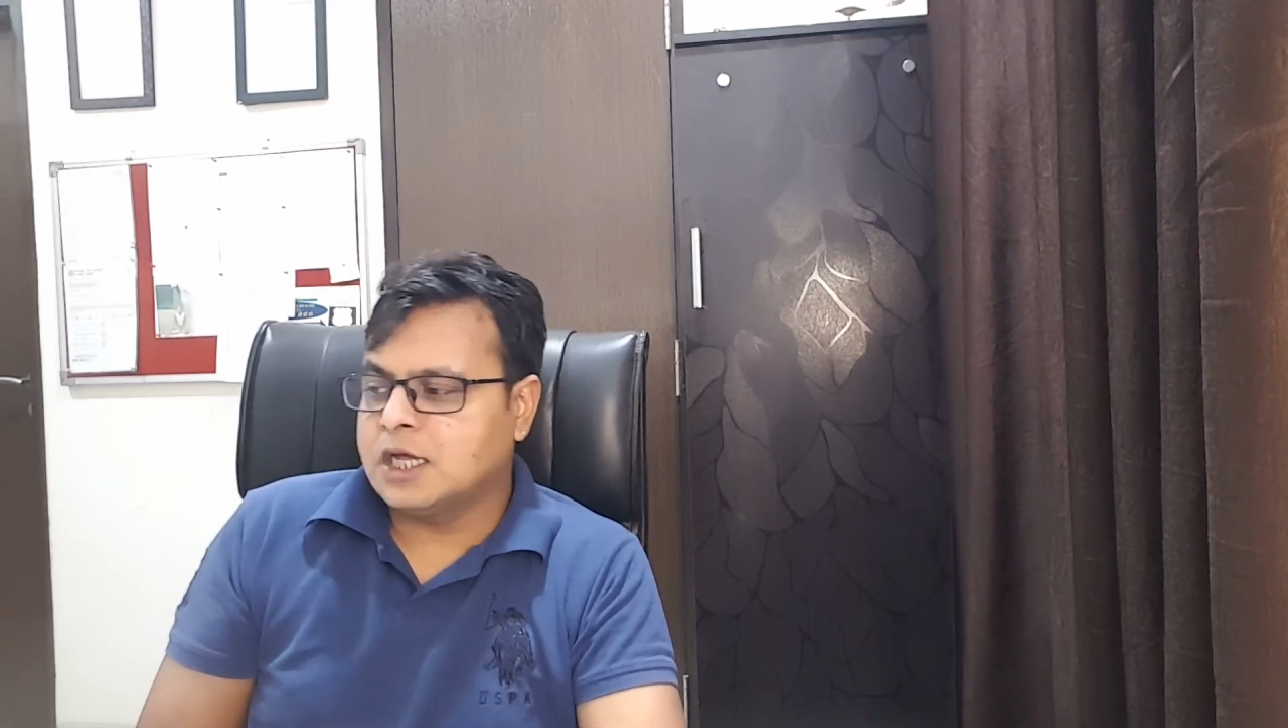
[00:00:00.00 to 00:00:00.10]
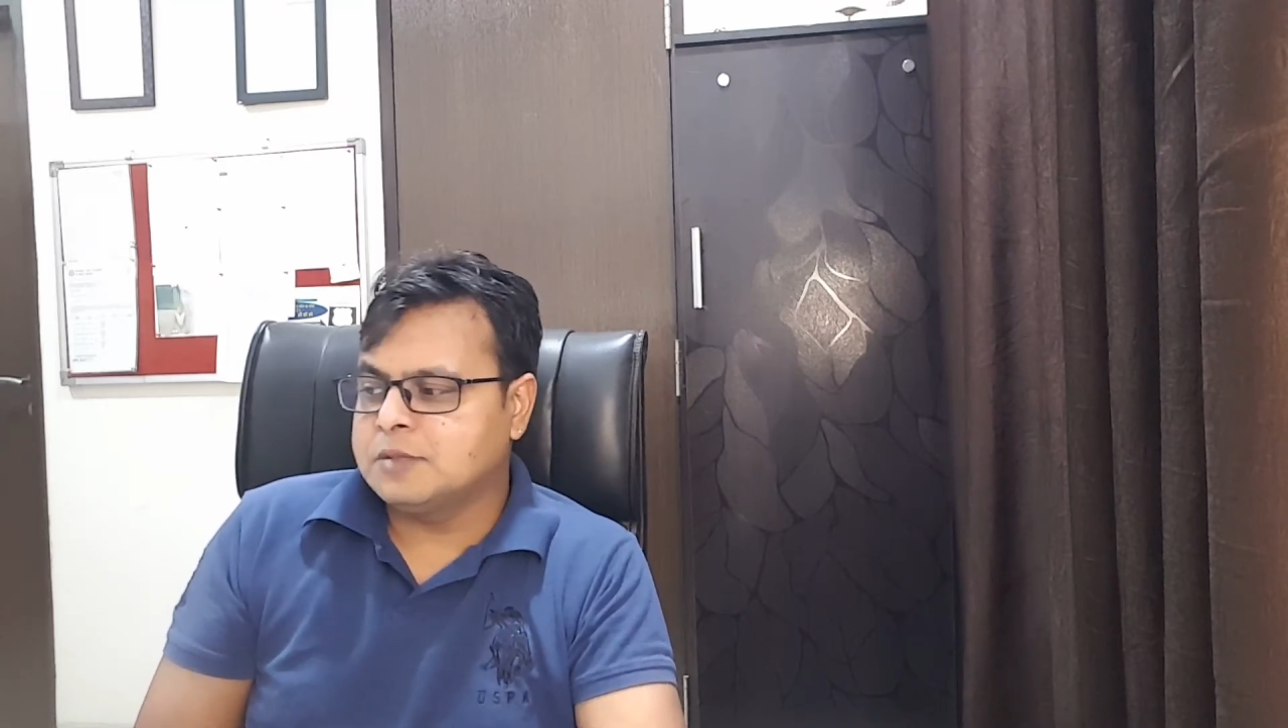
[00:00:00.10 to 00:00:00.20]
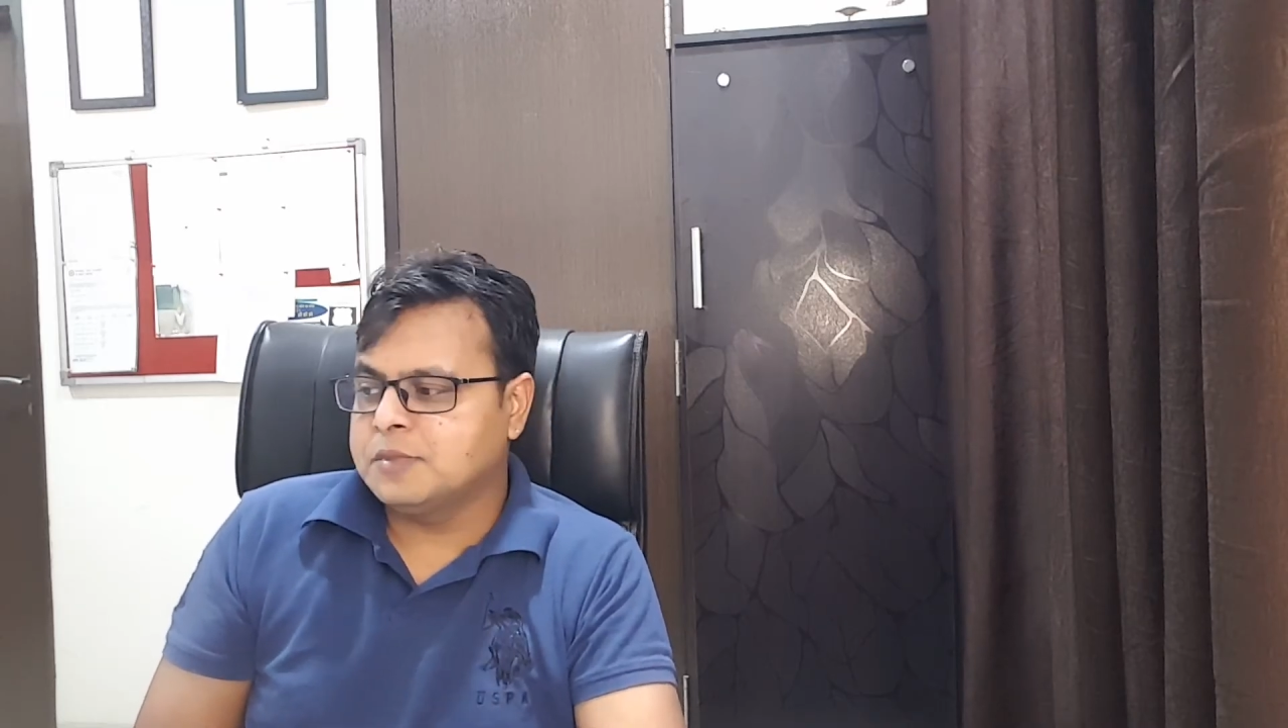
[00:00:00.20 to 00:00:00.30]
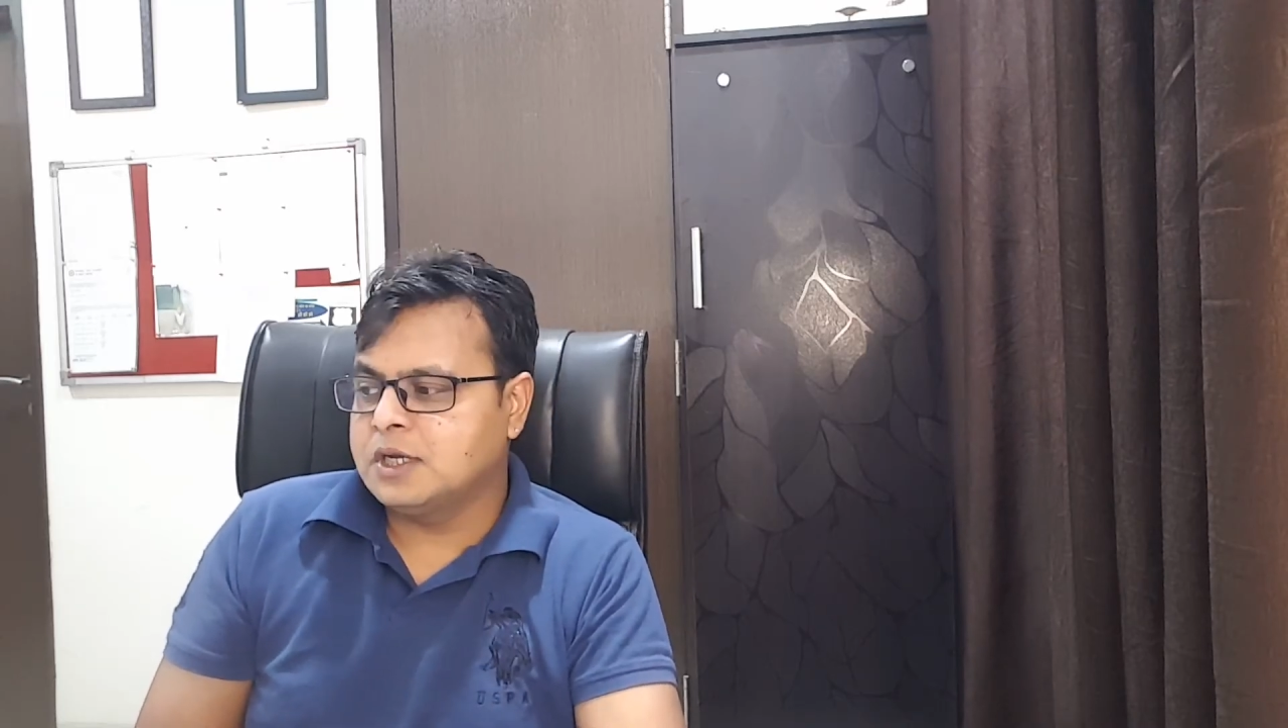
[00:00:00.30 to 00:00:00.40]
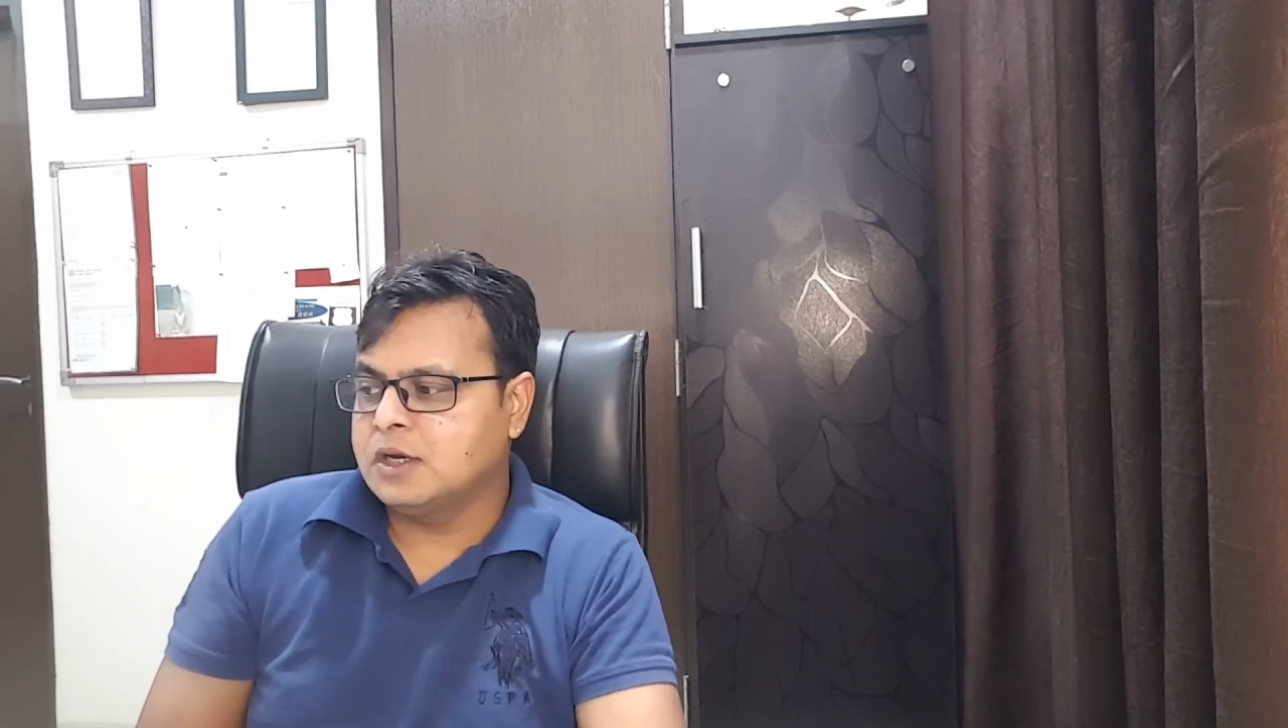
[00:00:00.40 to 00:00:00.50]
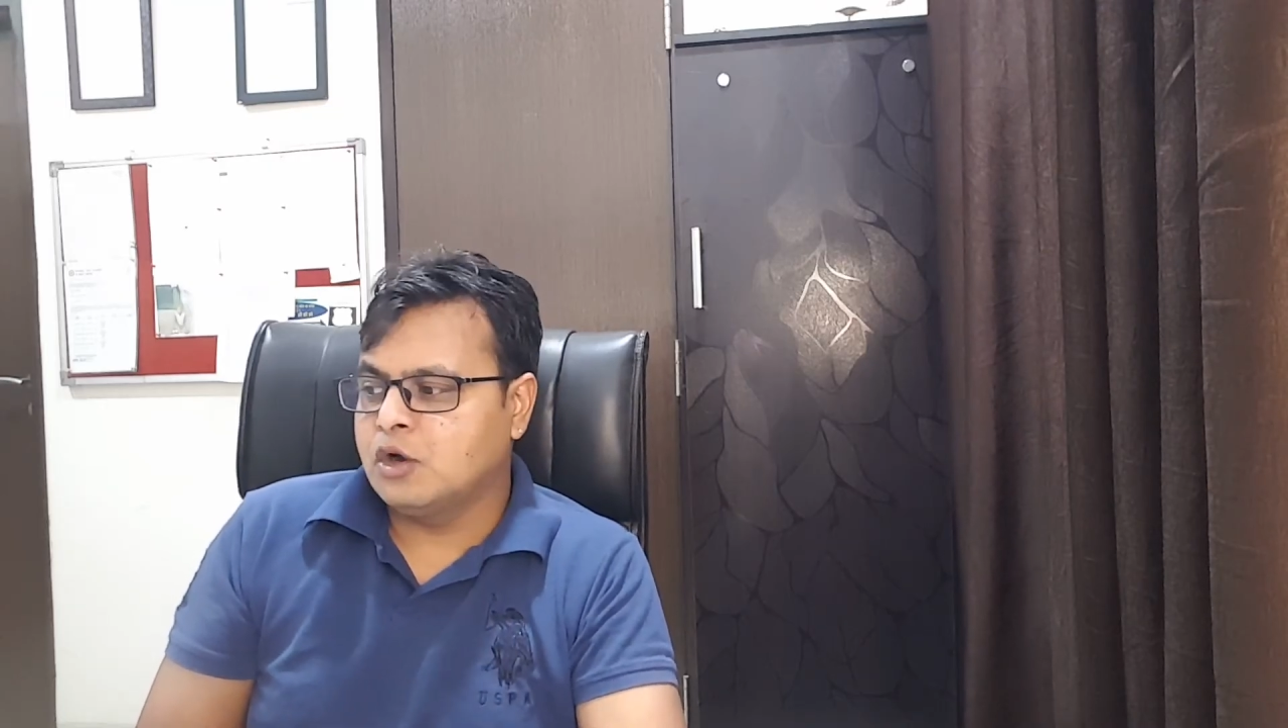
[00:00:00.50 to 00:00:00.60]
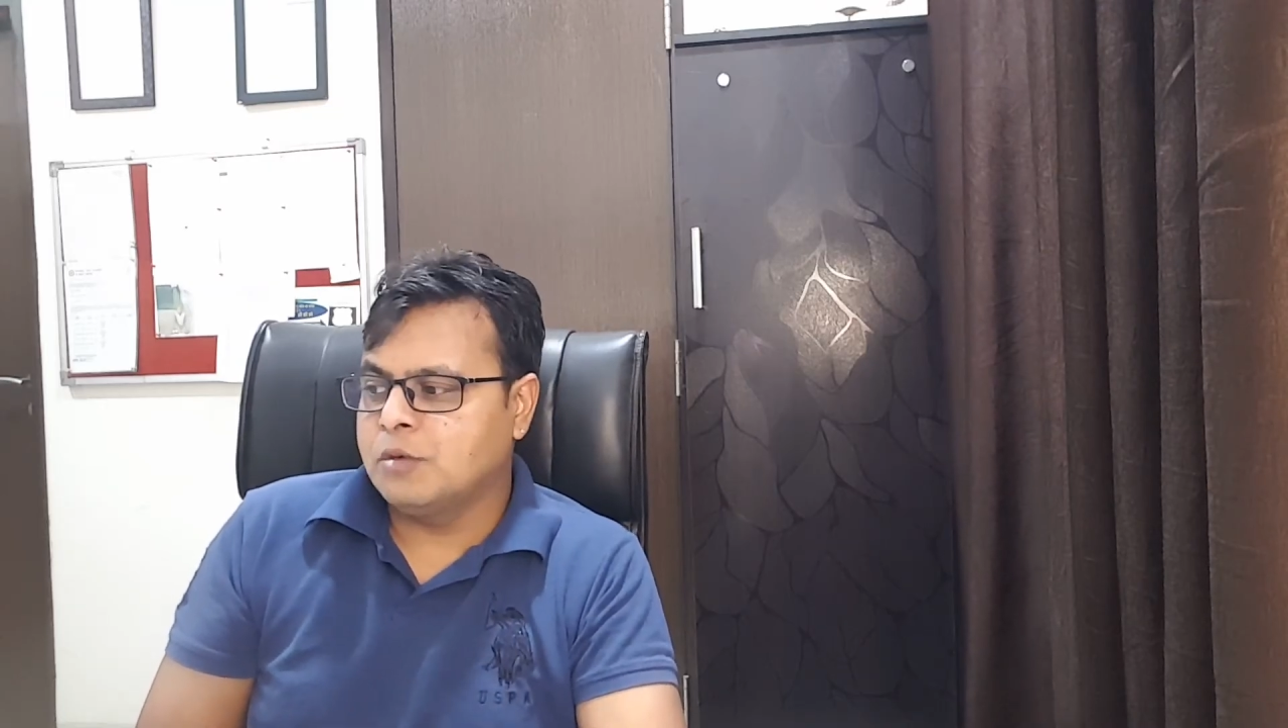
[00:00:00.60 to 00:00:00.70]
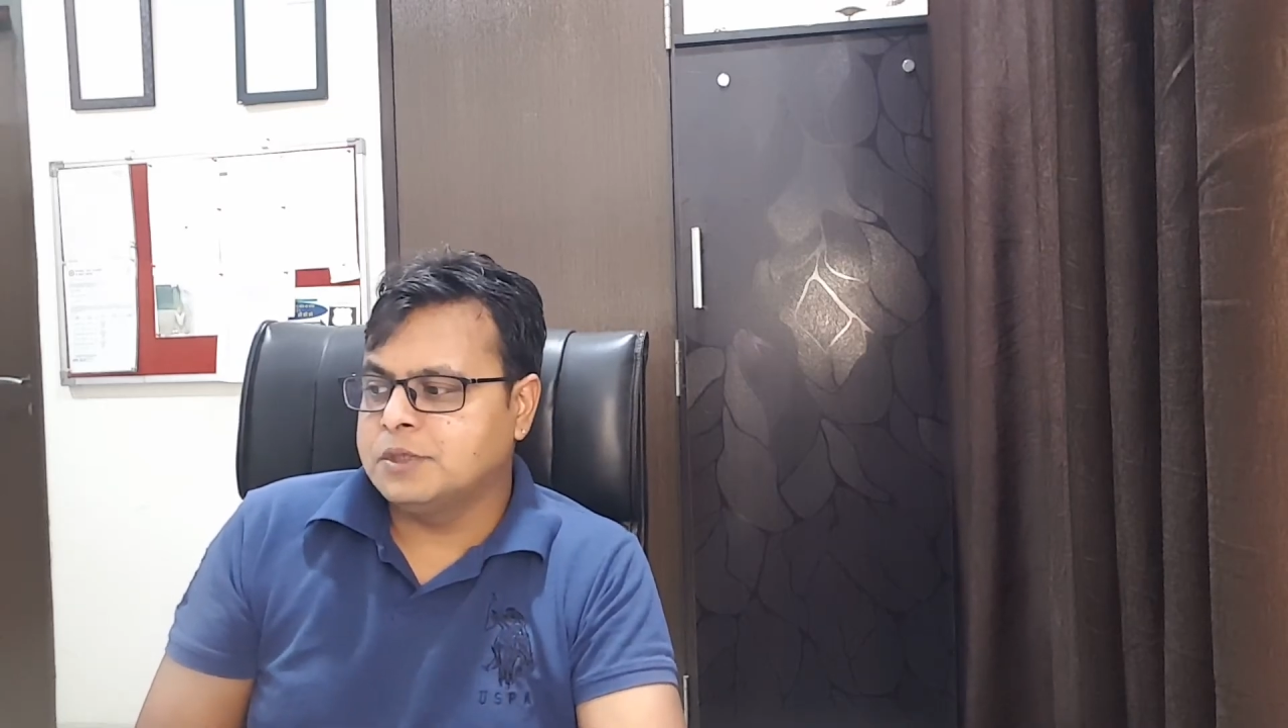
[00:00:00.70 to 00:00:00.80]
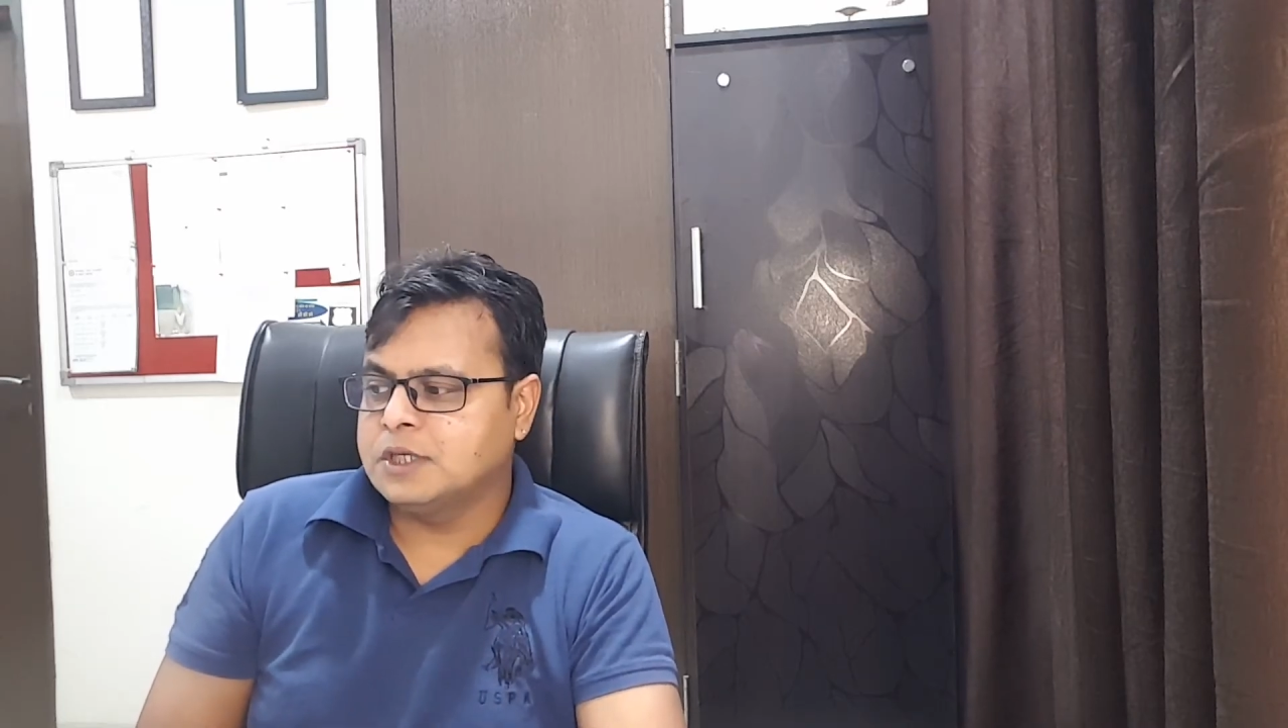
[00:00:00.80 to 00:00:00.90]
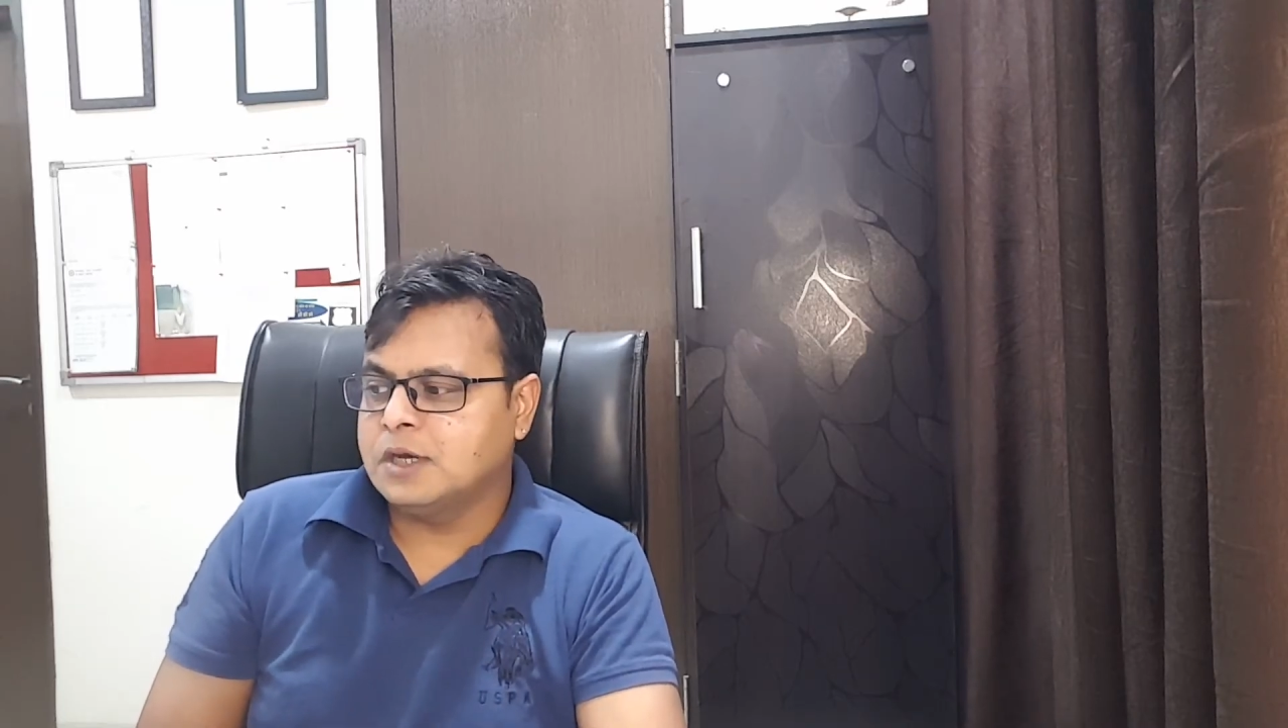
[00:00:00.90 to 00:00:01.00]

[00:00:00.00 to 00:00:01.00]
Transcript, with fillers: रात में नौ बजे